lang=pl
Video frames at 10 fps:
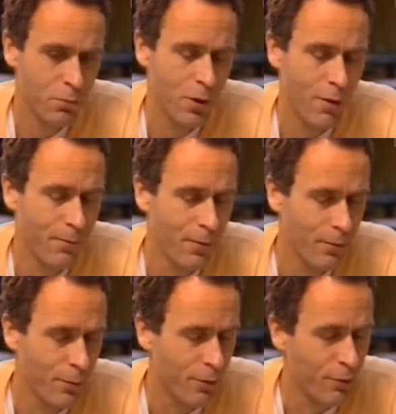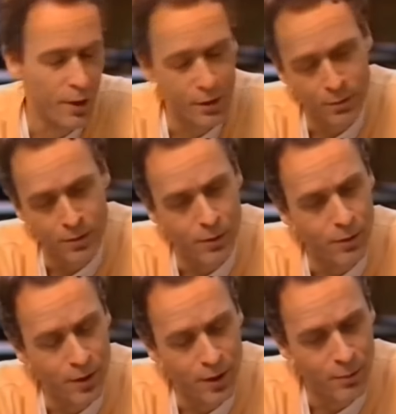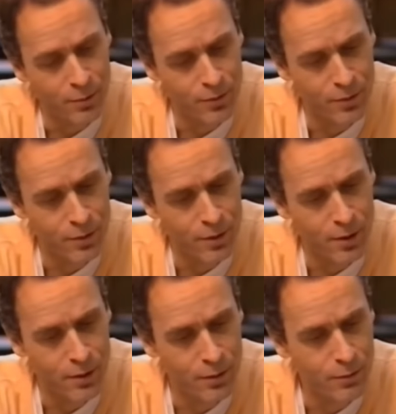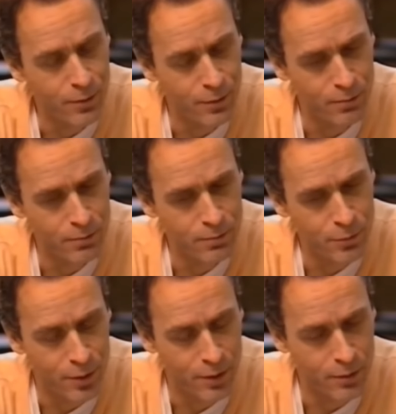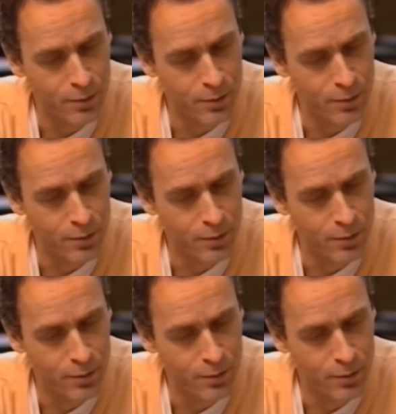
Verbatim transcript: ogarnia mnie wielki spokój, kiedy indziej zamęt.